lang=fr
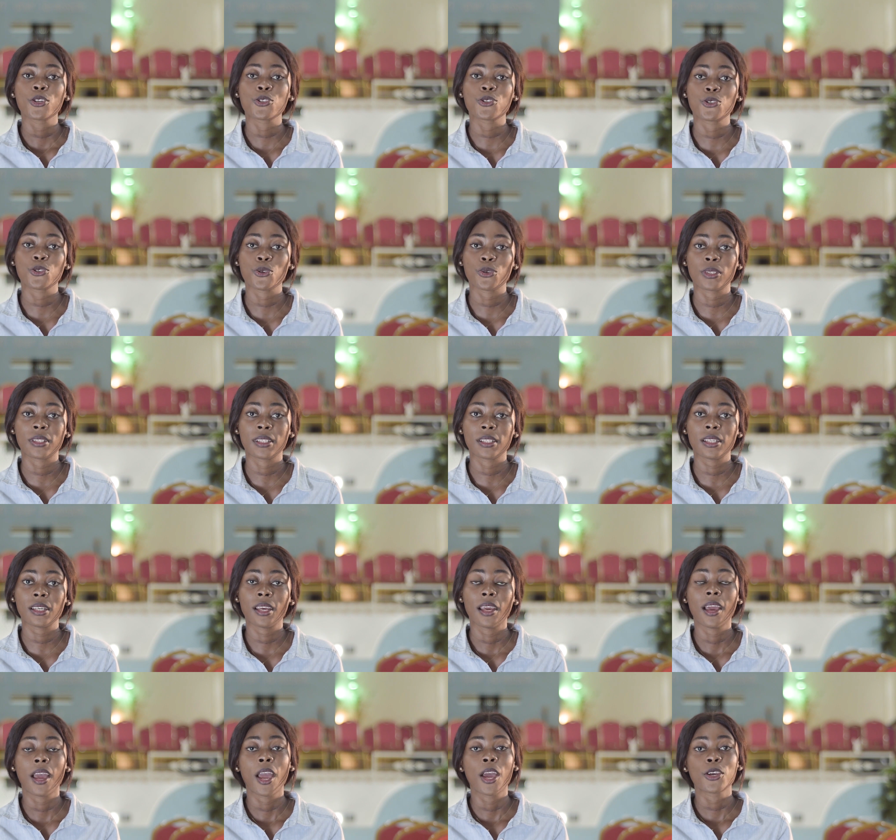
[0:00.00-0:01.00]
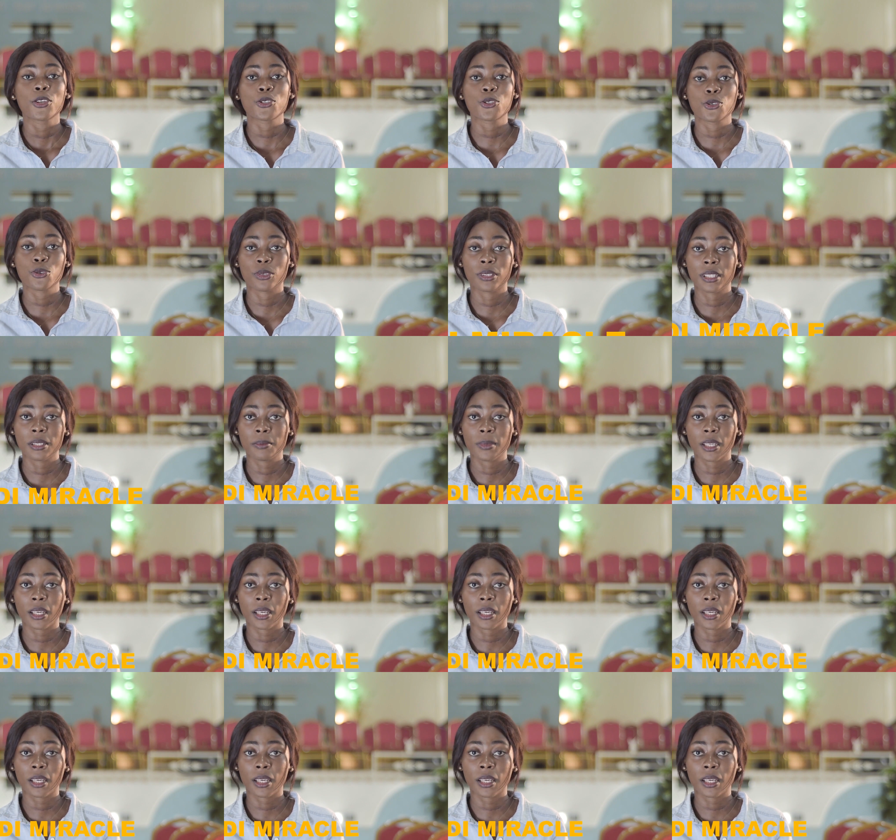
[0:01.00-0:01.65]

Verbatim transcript: Jeudi, jeudi